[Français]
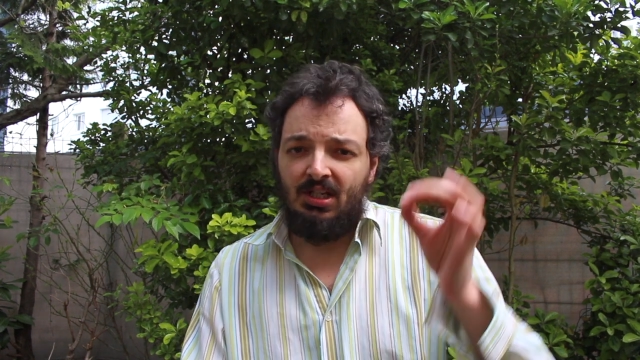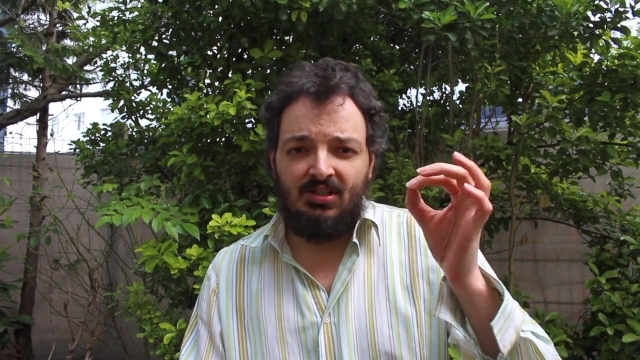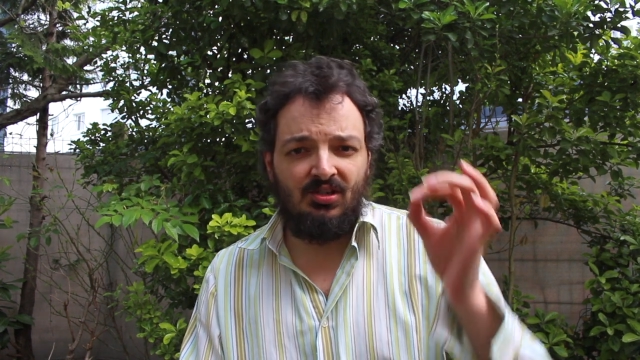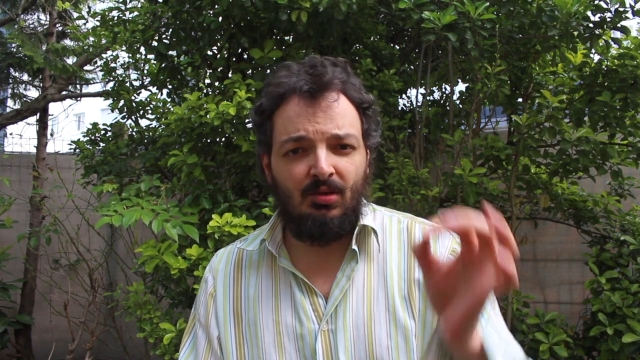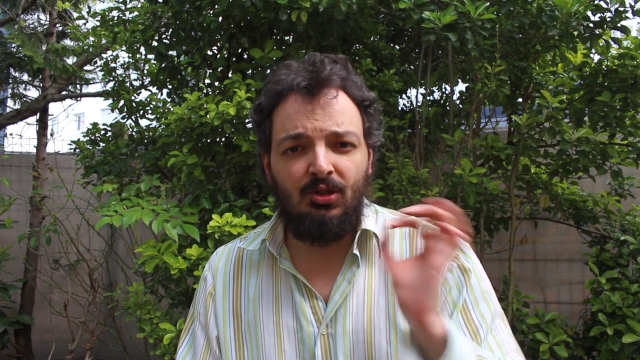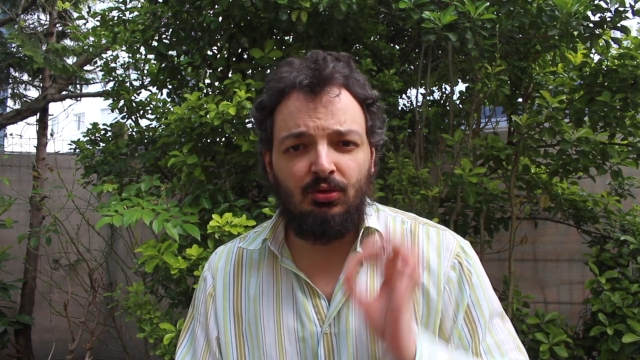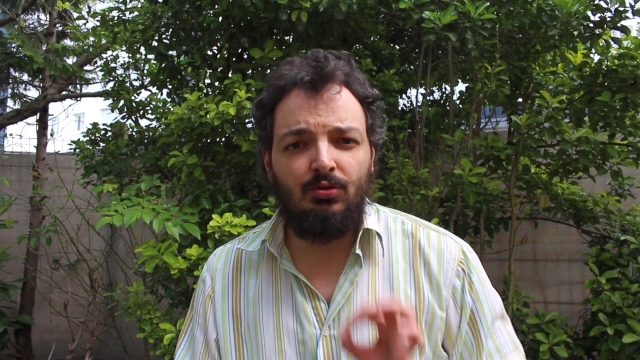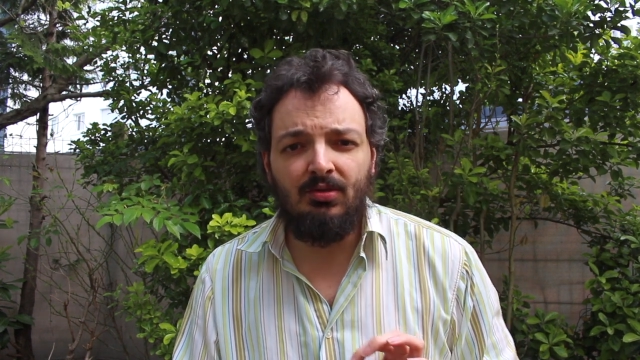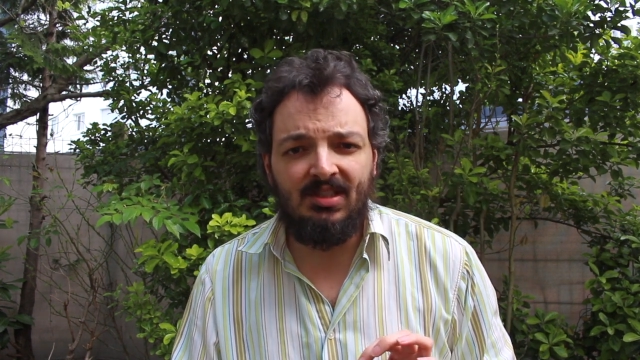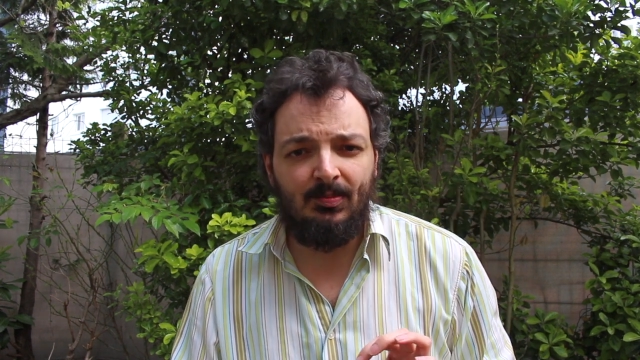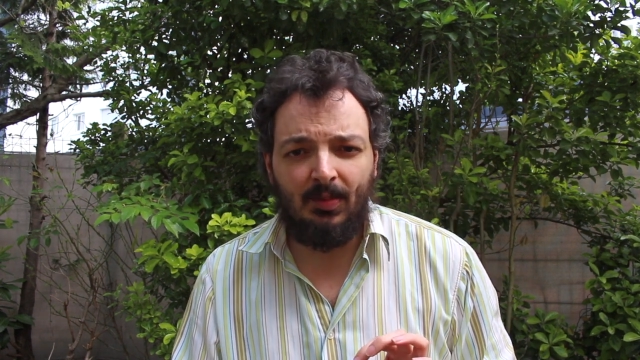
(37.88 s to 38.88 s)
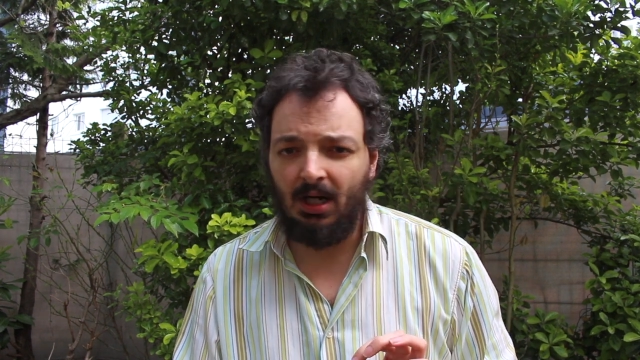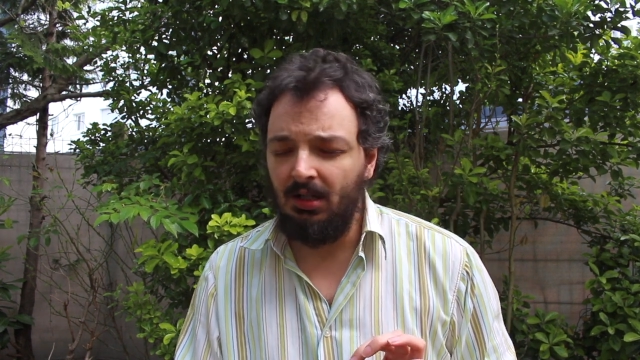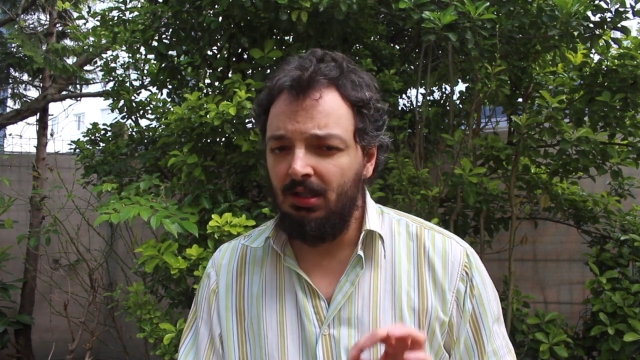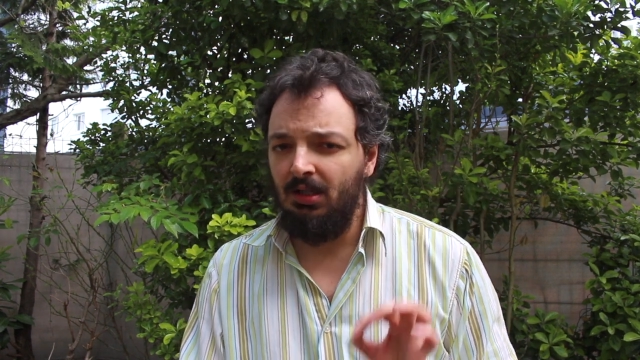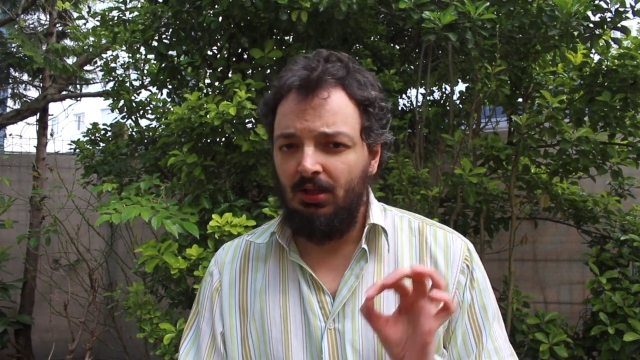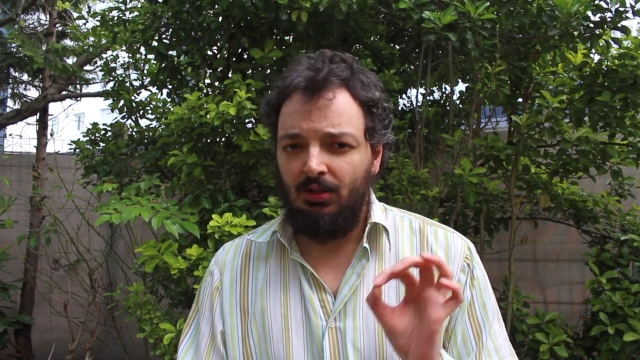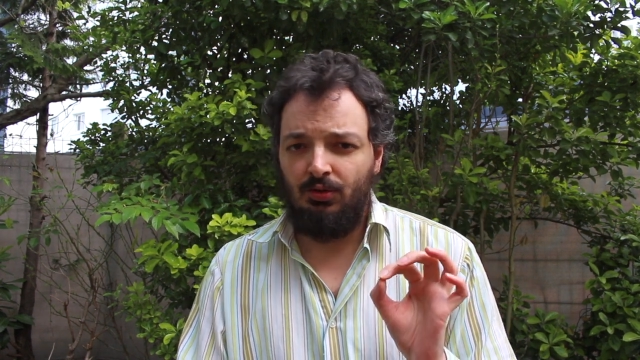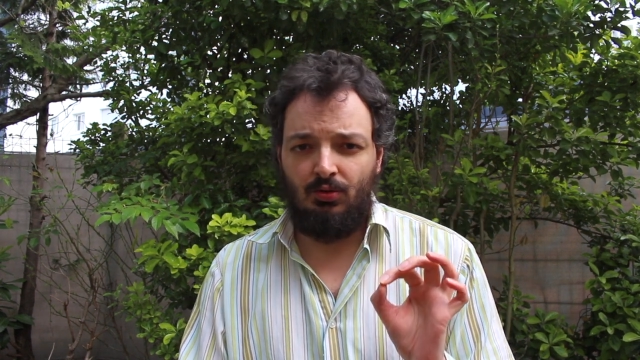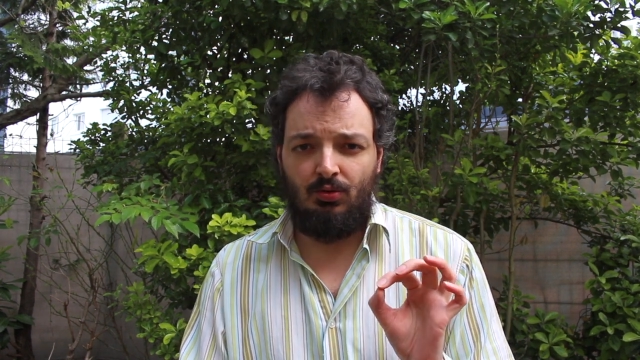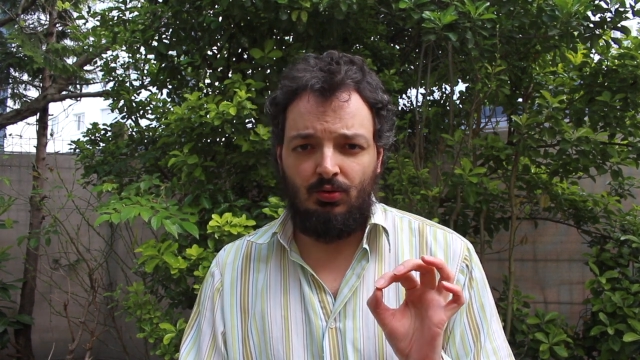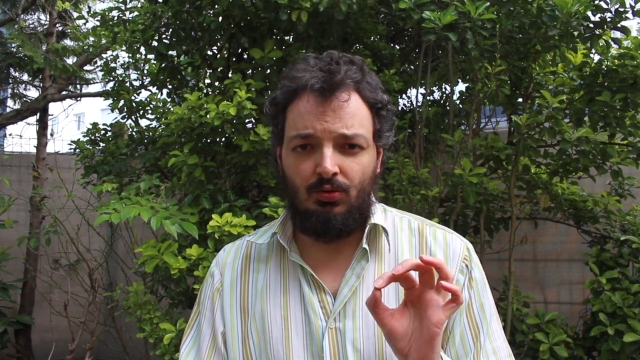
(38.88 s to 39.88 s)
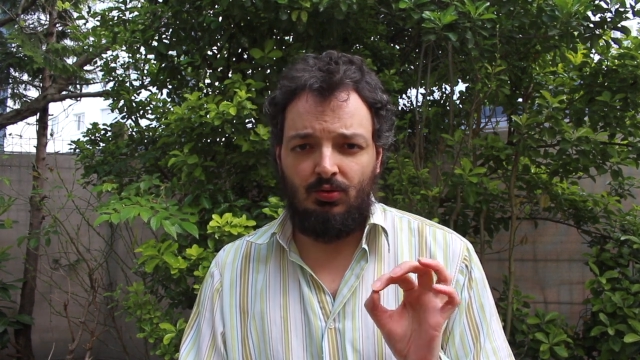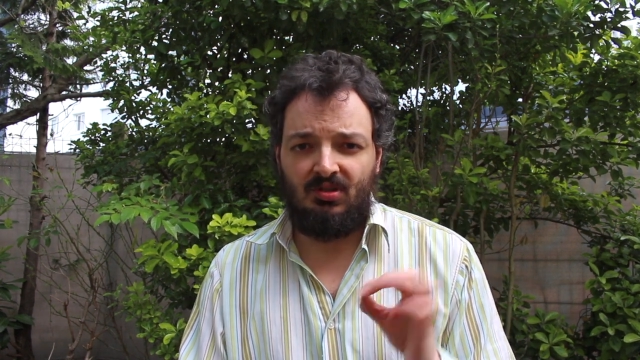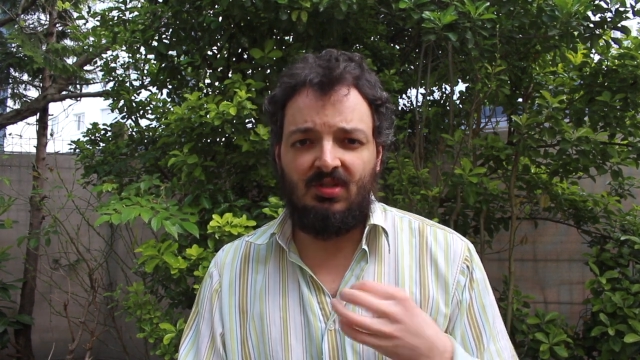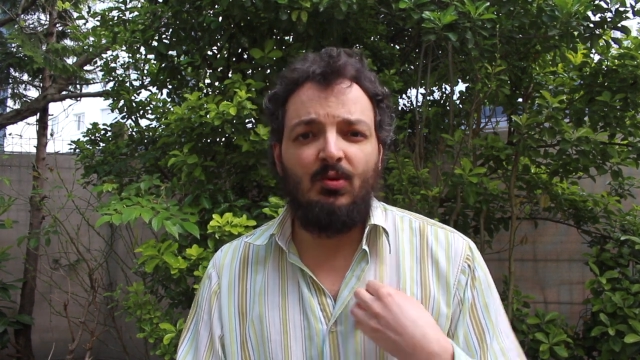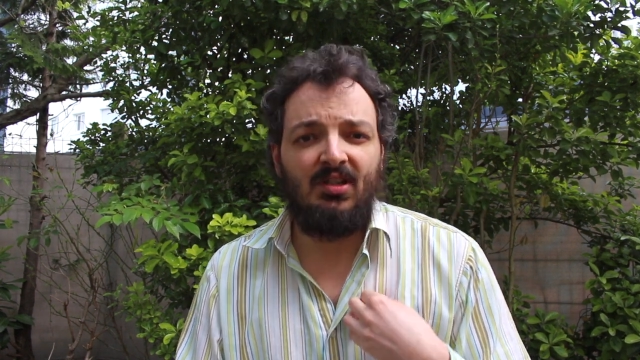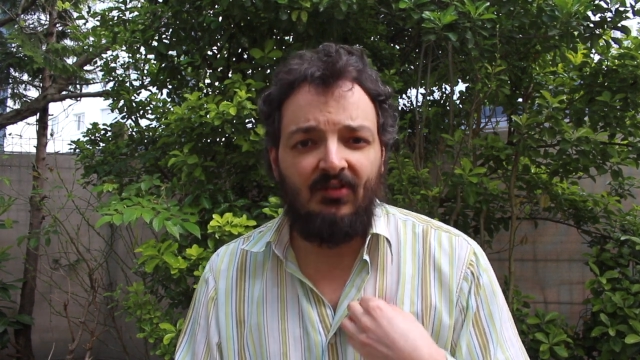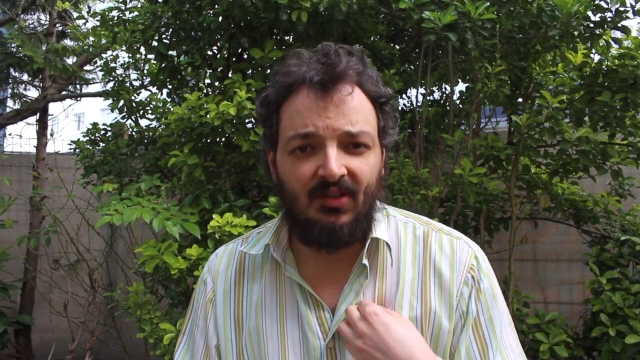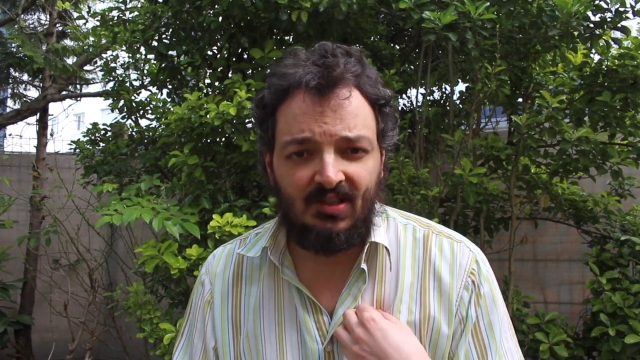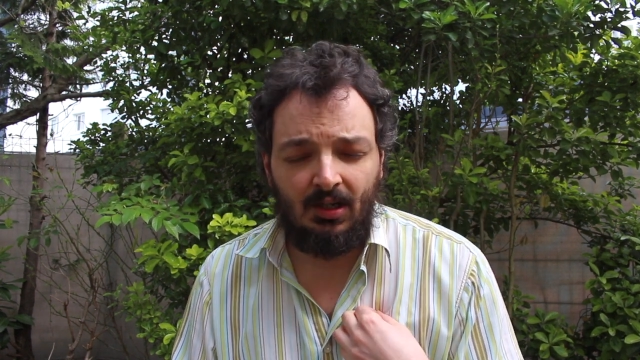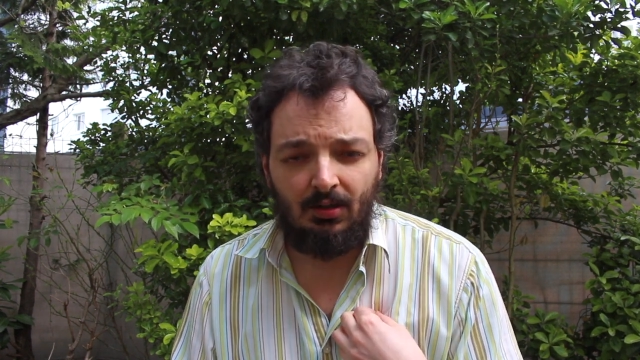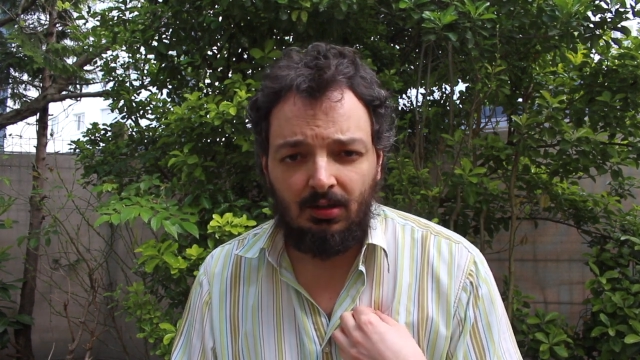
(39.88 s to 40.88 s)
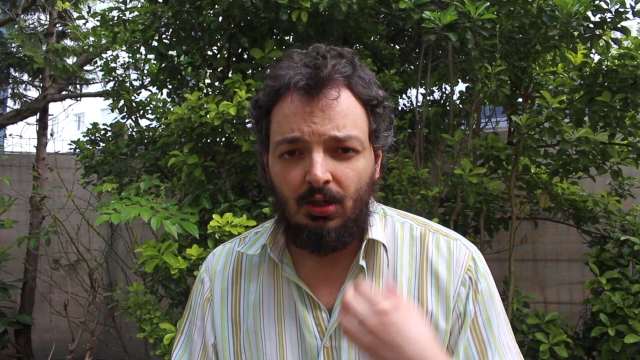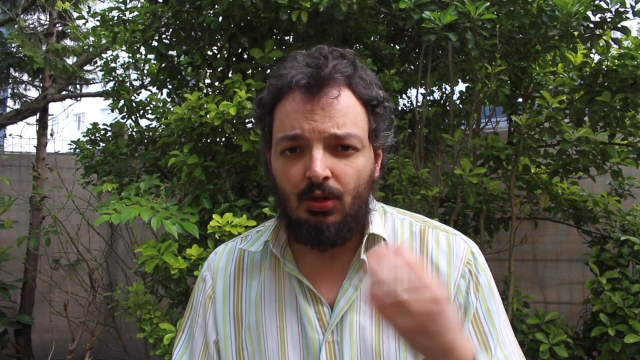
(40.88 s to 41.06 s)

si jamais tu ne dis pas que c'est moi qui ai fait ça,